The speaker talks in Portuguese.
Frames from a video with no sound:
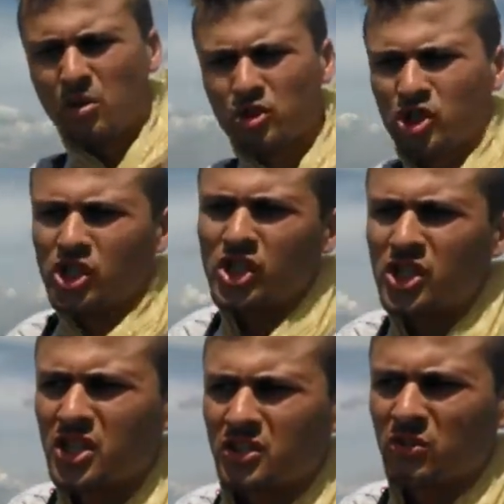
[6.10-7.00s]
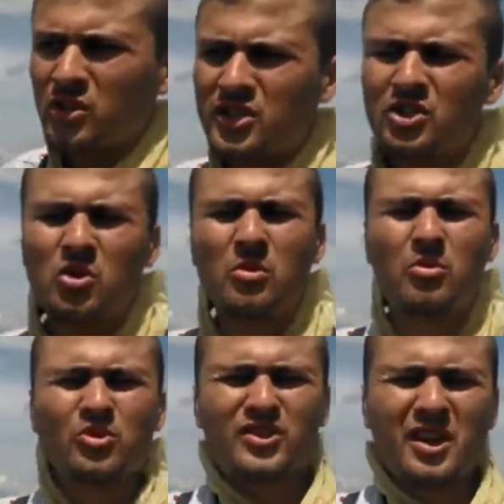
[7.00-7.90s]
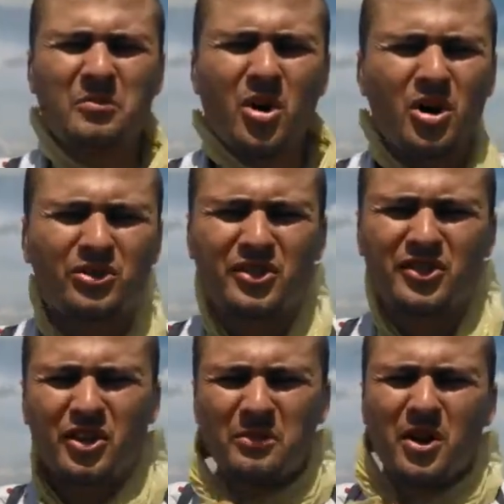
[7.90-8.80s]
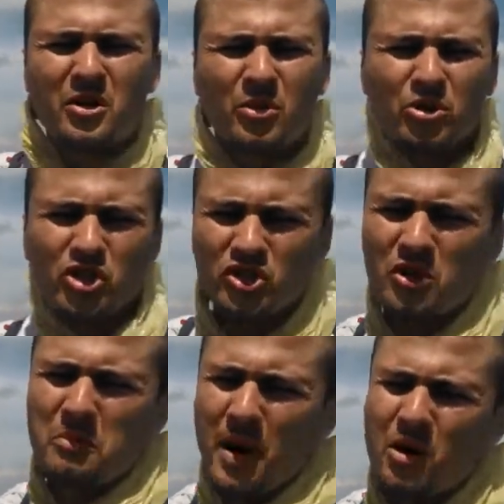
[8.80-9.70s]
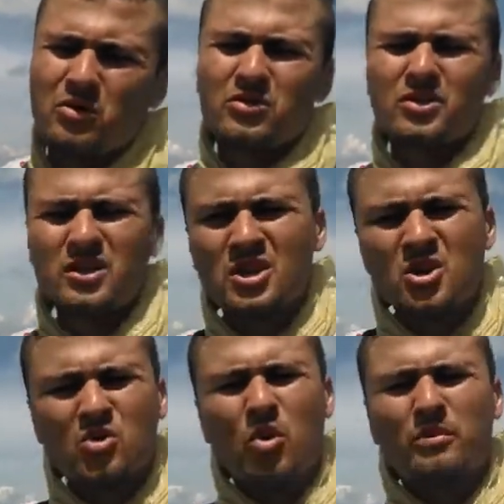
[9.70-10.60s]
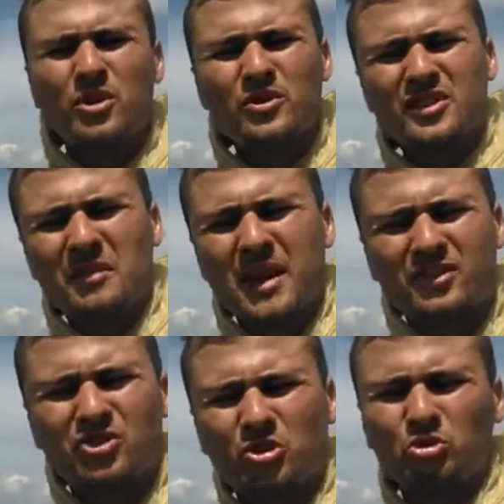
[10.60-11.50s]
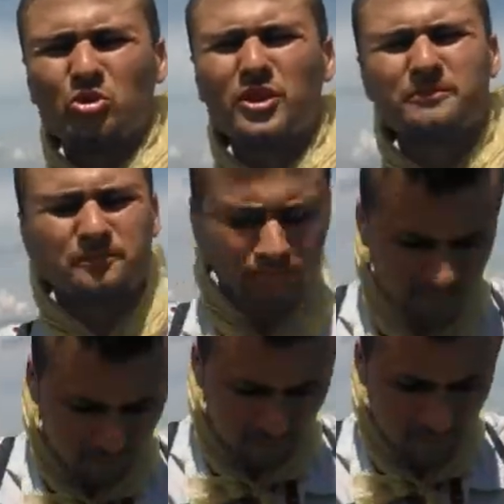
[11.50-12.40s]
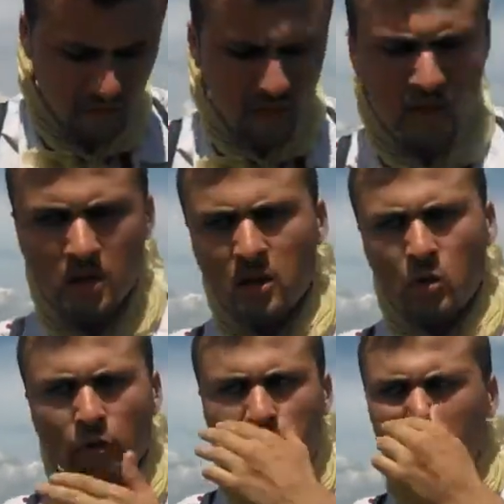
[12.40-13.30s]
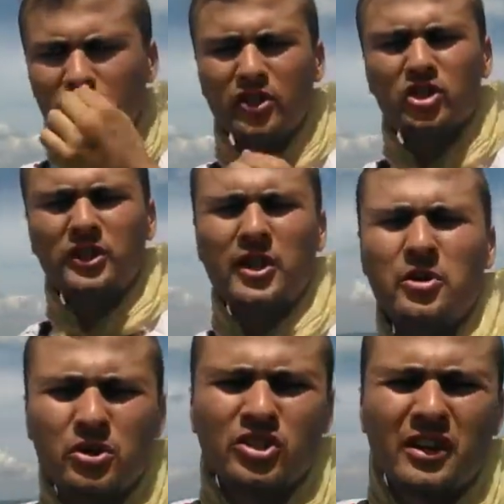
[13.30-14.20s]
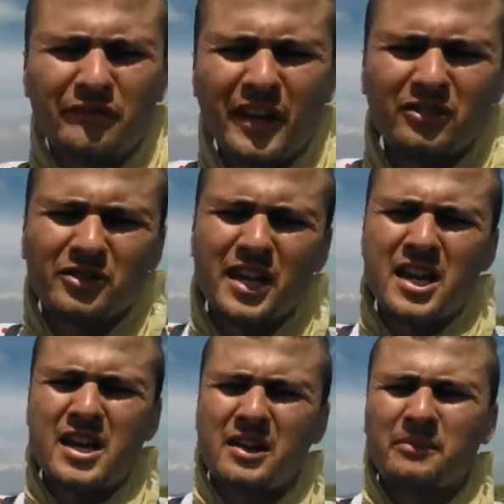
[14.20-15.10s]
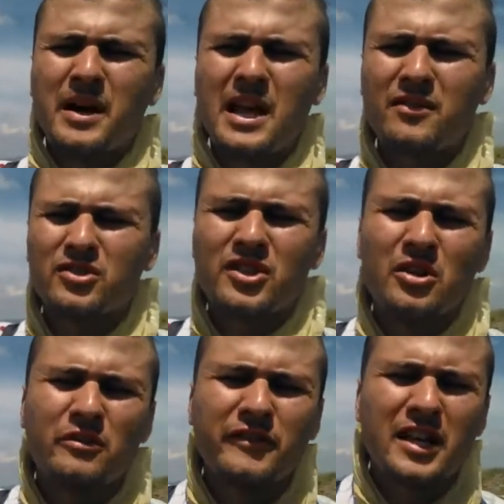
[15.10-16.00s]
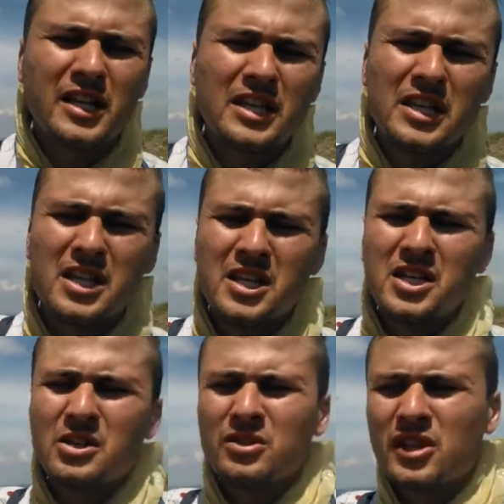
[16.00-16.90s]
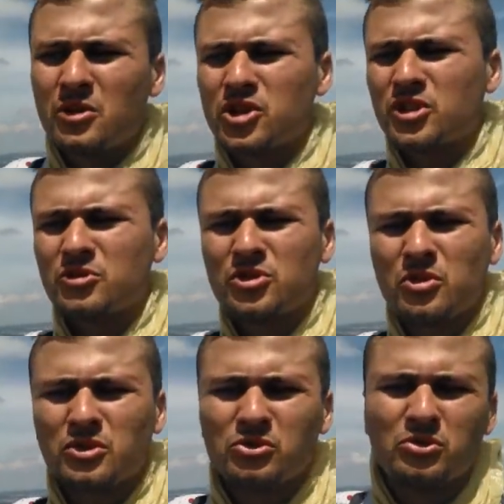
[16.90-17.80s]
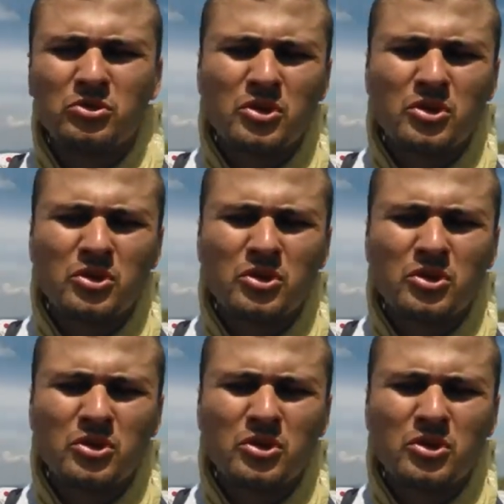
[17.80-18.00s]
monte conhecido como Monte Sabó, o terceiro maior monte de São Paulo, 1.100 metros de altura. Conforme o vídeo anterior que eu tinha feito, né, a palavra do Senhor fala que o Senhor Jesus, quando,